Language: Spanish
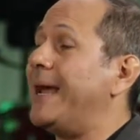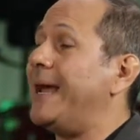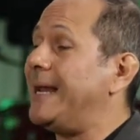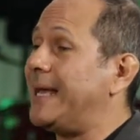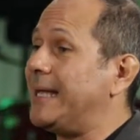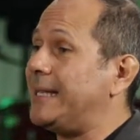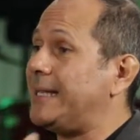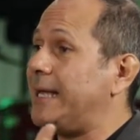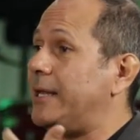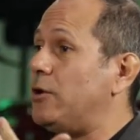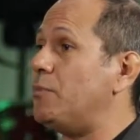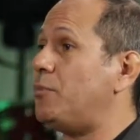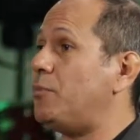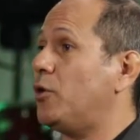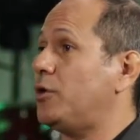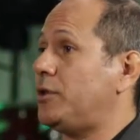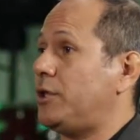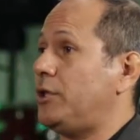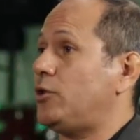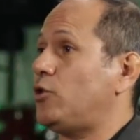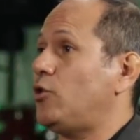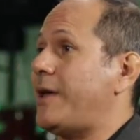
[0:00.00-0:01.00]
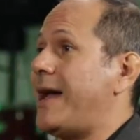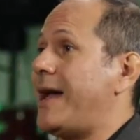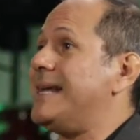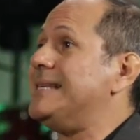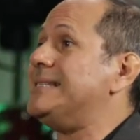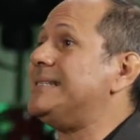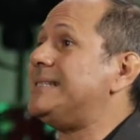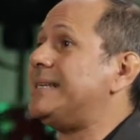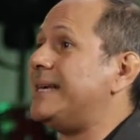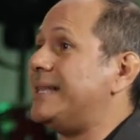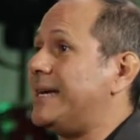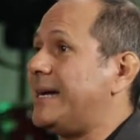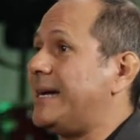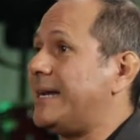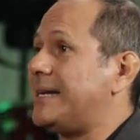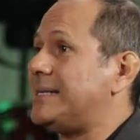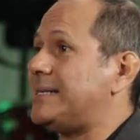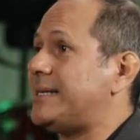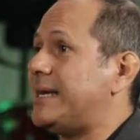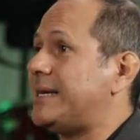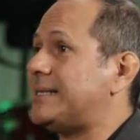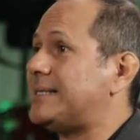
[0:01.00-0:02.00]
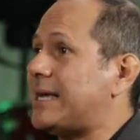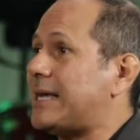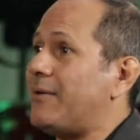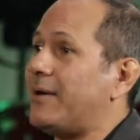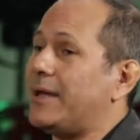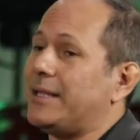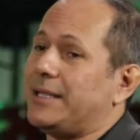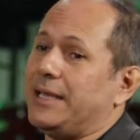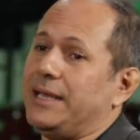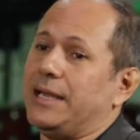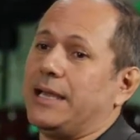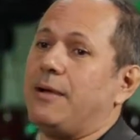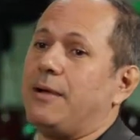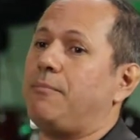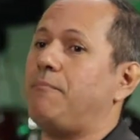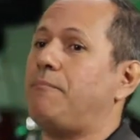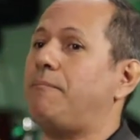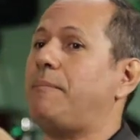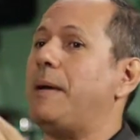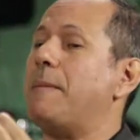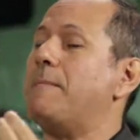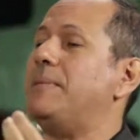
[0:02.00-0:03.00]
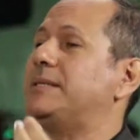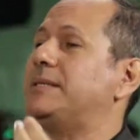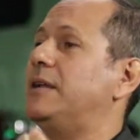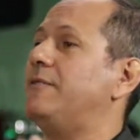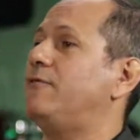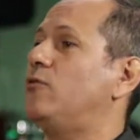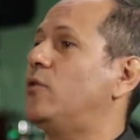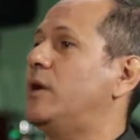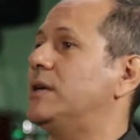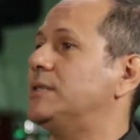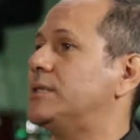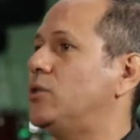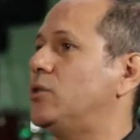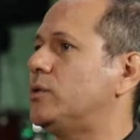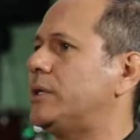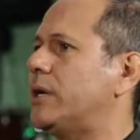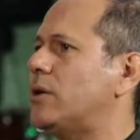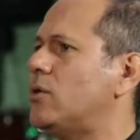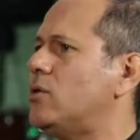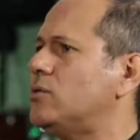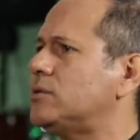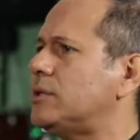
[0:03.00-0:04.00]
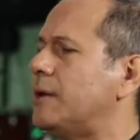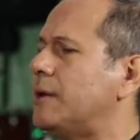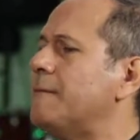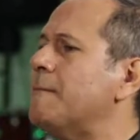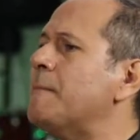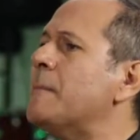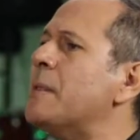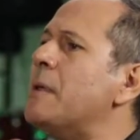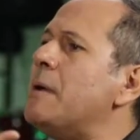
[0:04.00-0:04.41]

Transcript: el que tiene un poquitito de ansias de crecer sabe que tiene que empezar a enfocarse en otra cosa.